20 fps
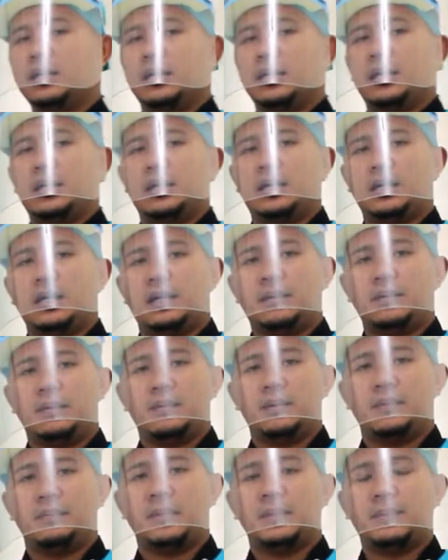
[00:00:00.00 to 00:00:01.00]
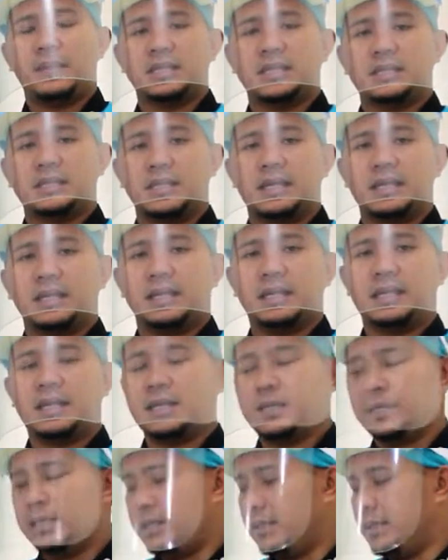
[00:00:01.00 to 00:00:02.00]
uh, pemasangan
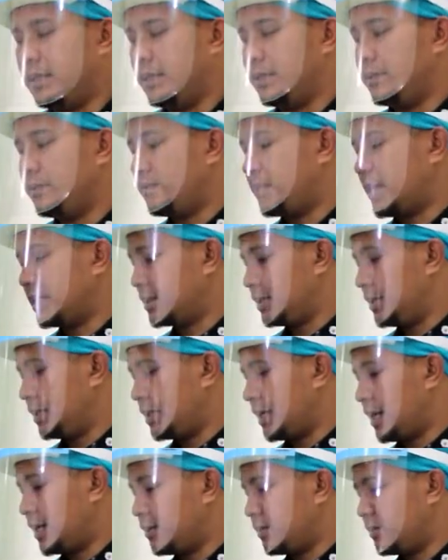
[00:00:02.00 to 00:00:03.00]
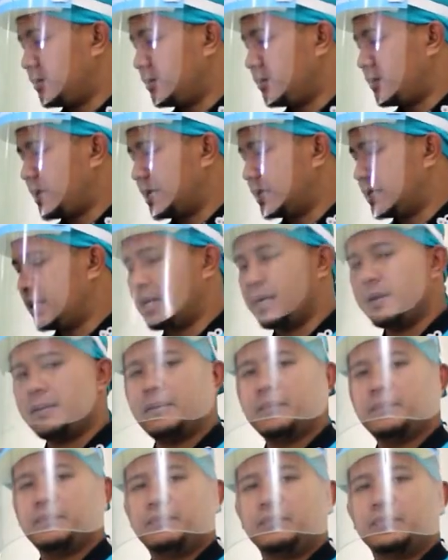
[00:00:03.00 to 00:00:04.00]
EKG ini, pastikan pada